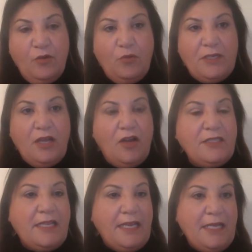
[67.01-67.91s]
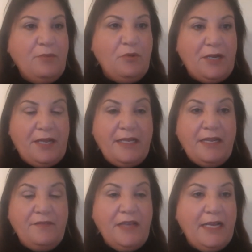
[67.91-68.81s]
والنهارده العلم ورانا
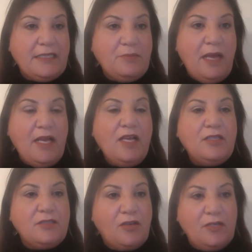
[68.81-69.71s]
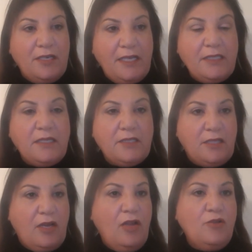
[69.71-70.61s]
ان في حاجه اسمها تقنيه
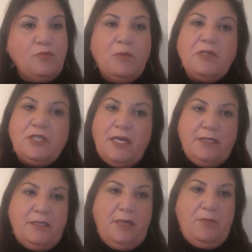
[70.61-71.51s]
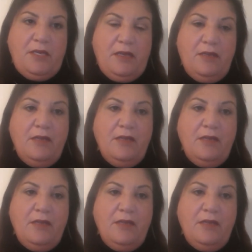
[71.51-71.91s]
التخلص من المشاعر السلبيه